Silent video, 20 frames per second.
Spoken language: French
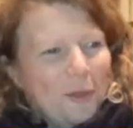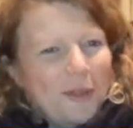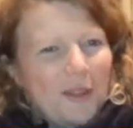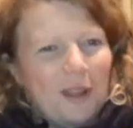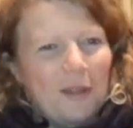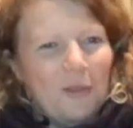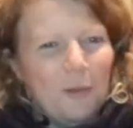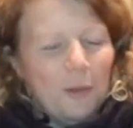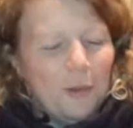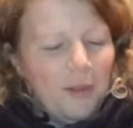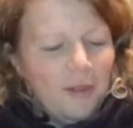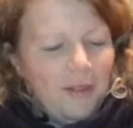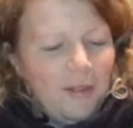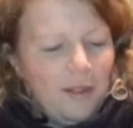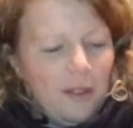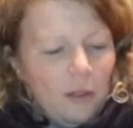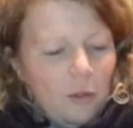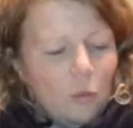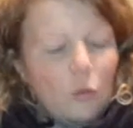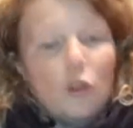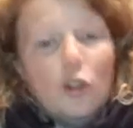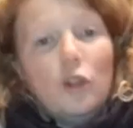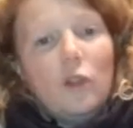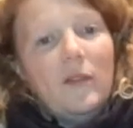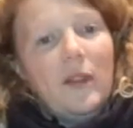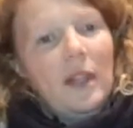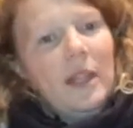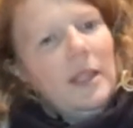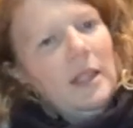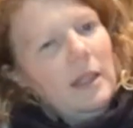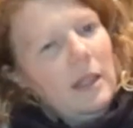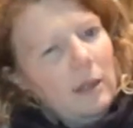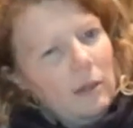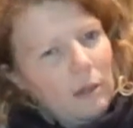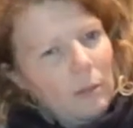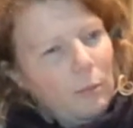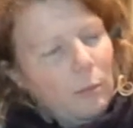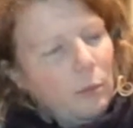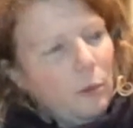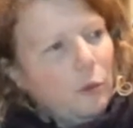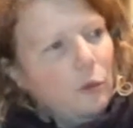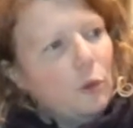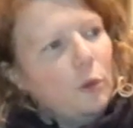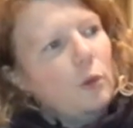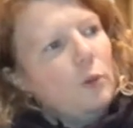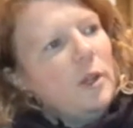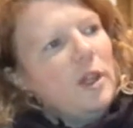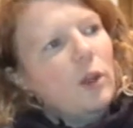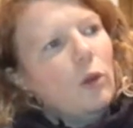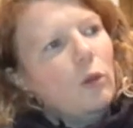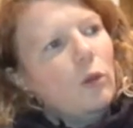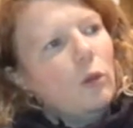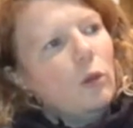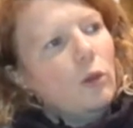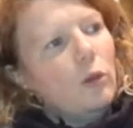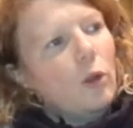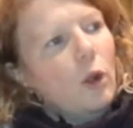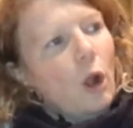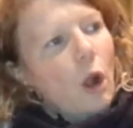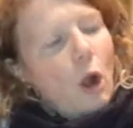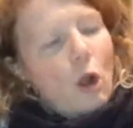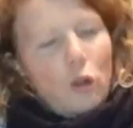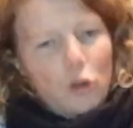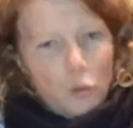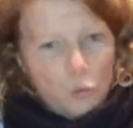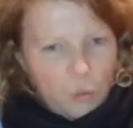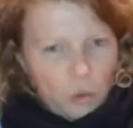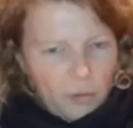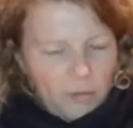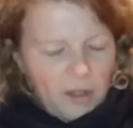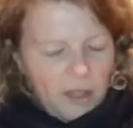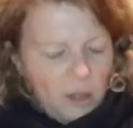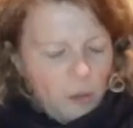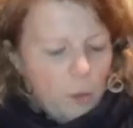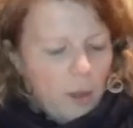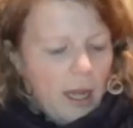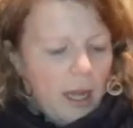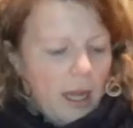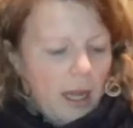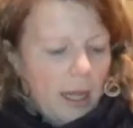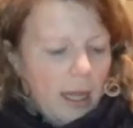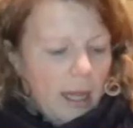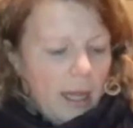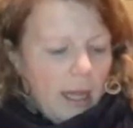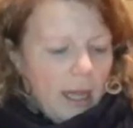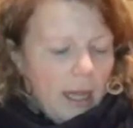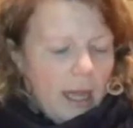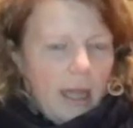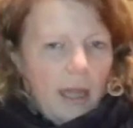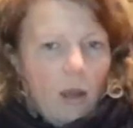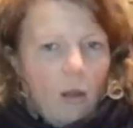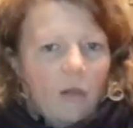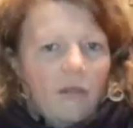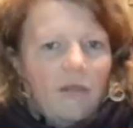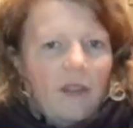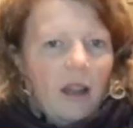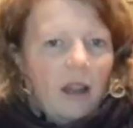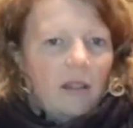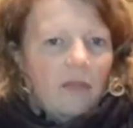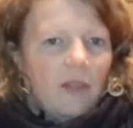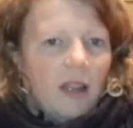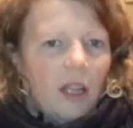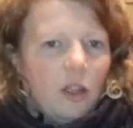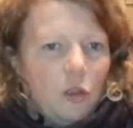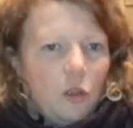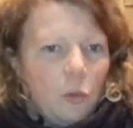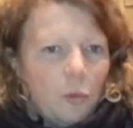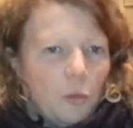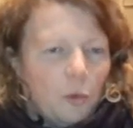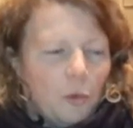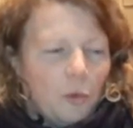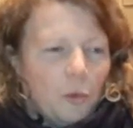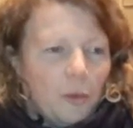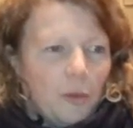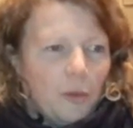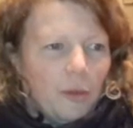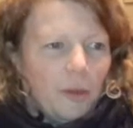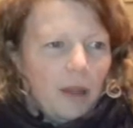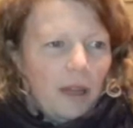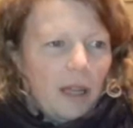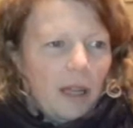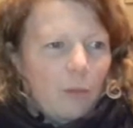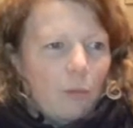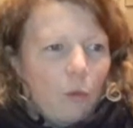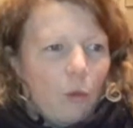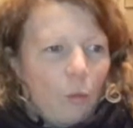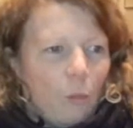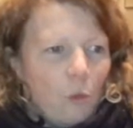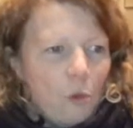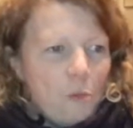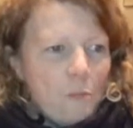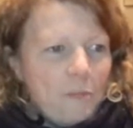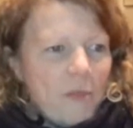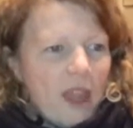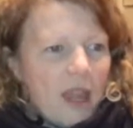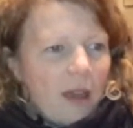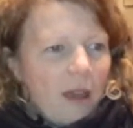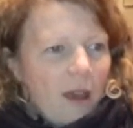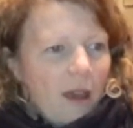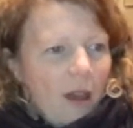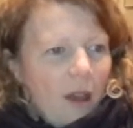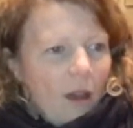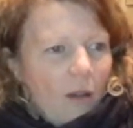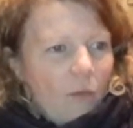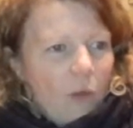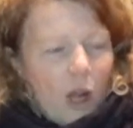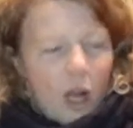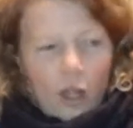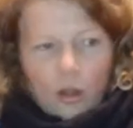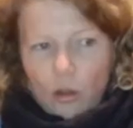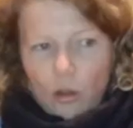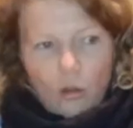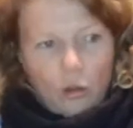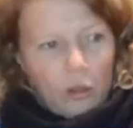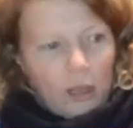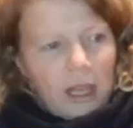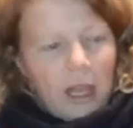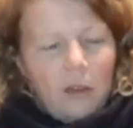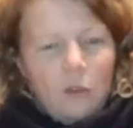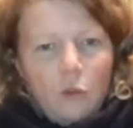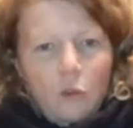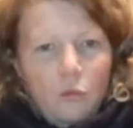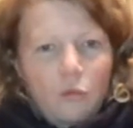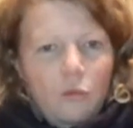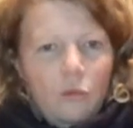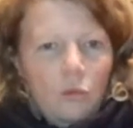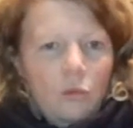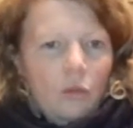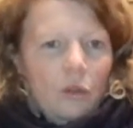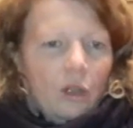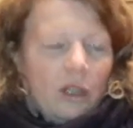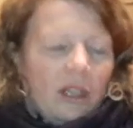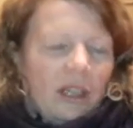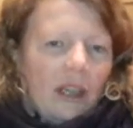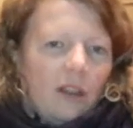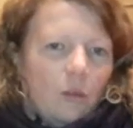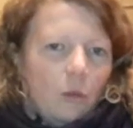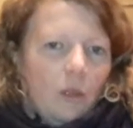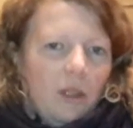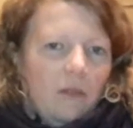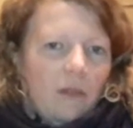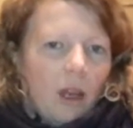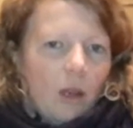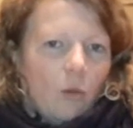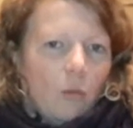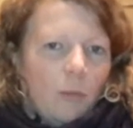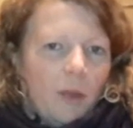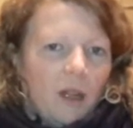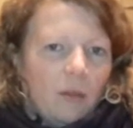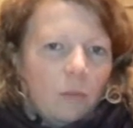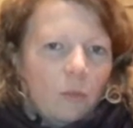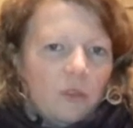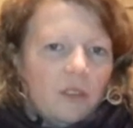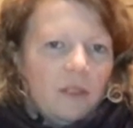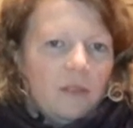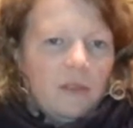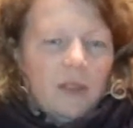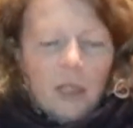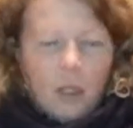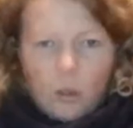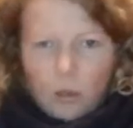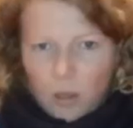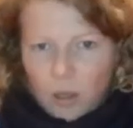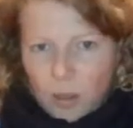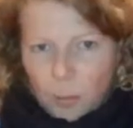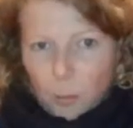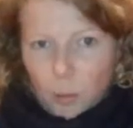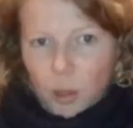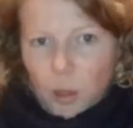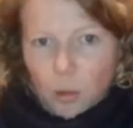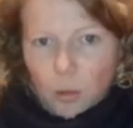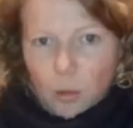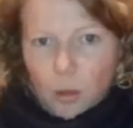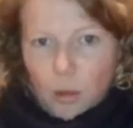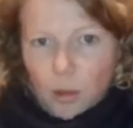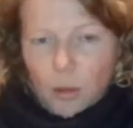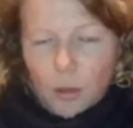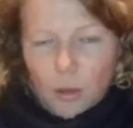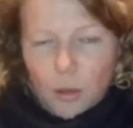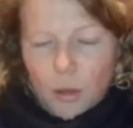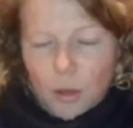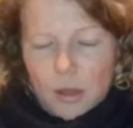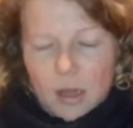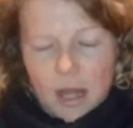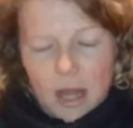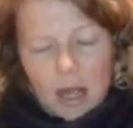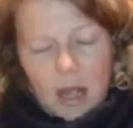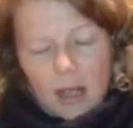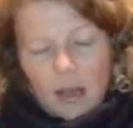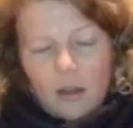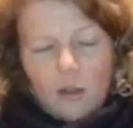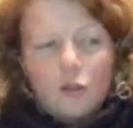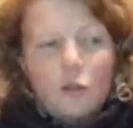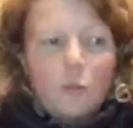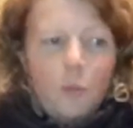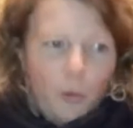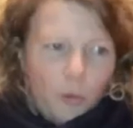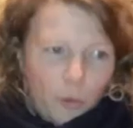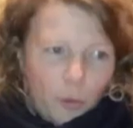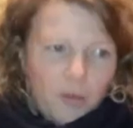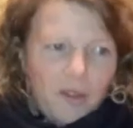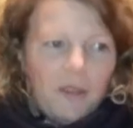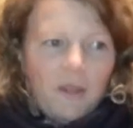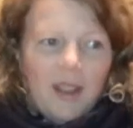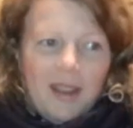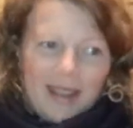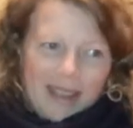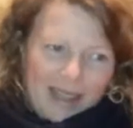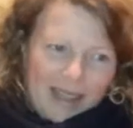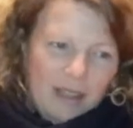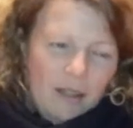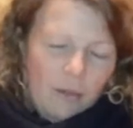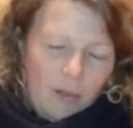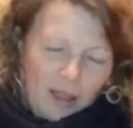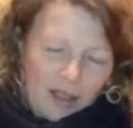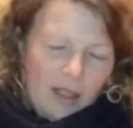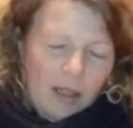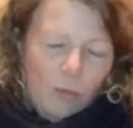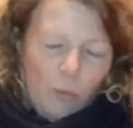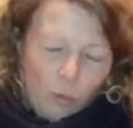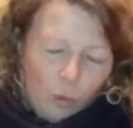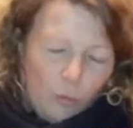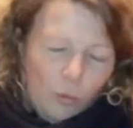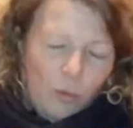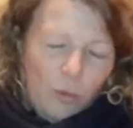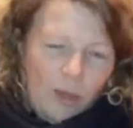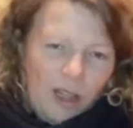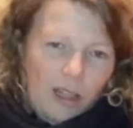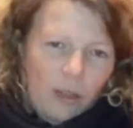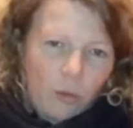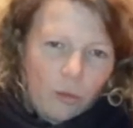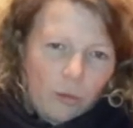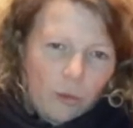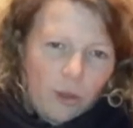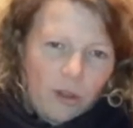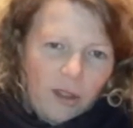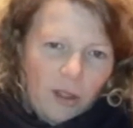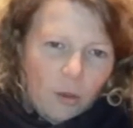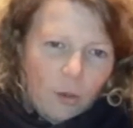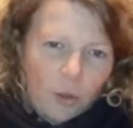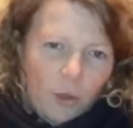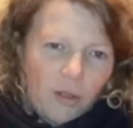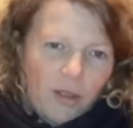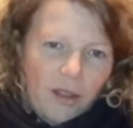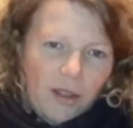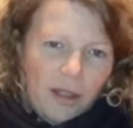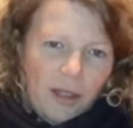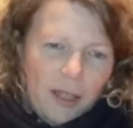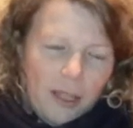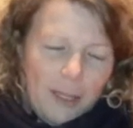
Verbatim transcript: nous avons aussi donc Giovanni, plutôt lui dans l'humour visuel, et enfin Alfred Dumont, les bons mots. Voilà, non, non, quatre, quatre, univers complètement différents, et puis encore, euh, je pense que ça va être très difficile pour le public de voter encore cette